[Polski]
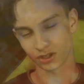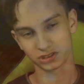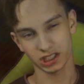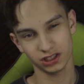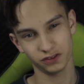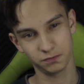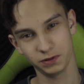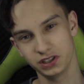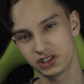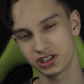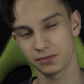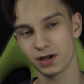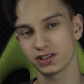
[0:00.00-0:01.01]
Ostatnio
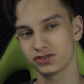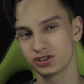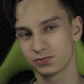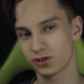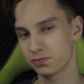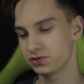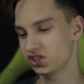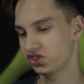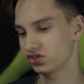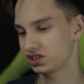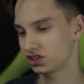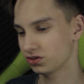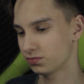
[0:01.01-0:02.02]
wbiliście bardzo szybko
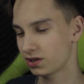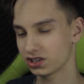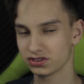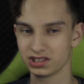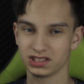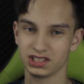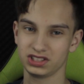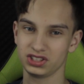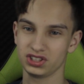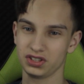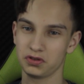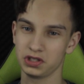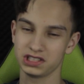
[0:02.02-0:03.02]
50, za co bardzo serdecznie
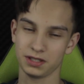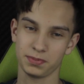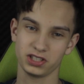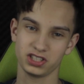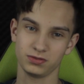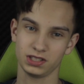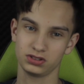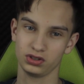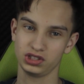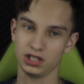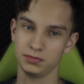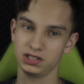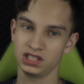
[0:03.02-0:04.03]
dziękuję. Zapraszam na
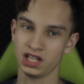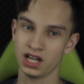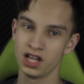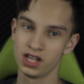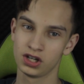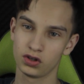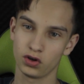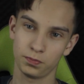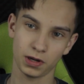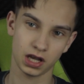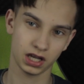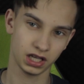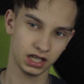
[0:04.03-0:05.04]
social media,
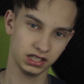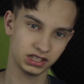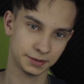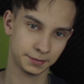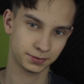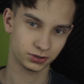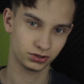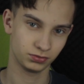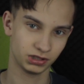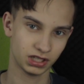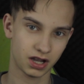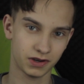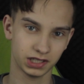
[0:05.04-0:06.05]
grupa Elita po prostu
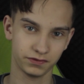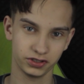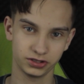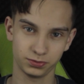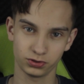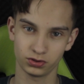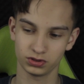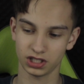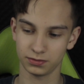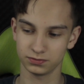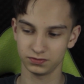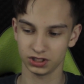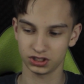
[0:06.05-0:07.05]
Michała na Facebooku,
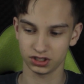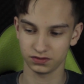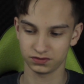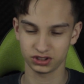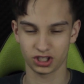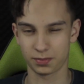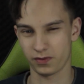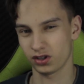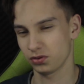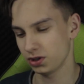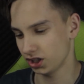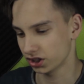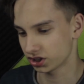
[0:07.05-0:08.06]
tam wiecie, wszystkie
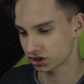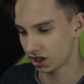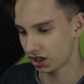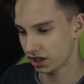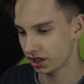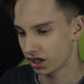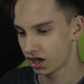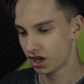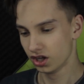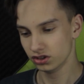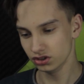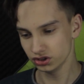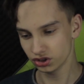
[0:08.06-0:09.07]
powiadomienia i tak dalej.
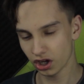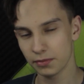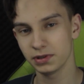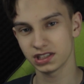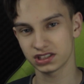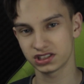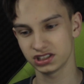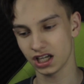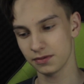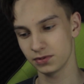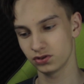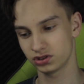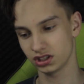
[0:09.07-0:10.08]
No i co, a my
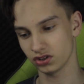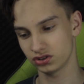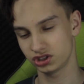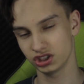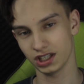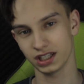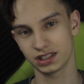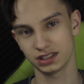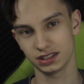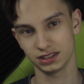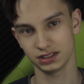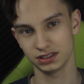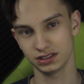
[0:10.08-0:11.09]
zaczynajmy już ten odcinek
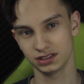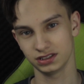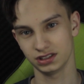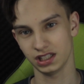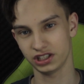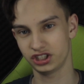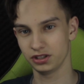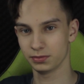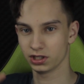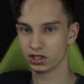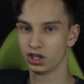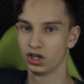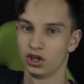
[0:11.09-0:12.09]
i
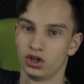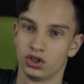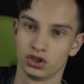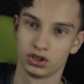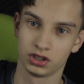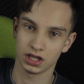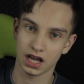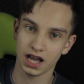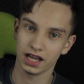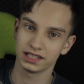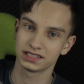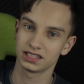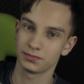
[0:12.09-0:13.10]
lecimy.
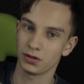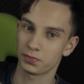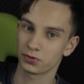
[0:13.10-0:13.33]
Aha, jestem po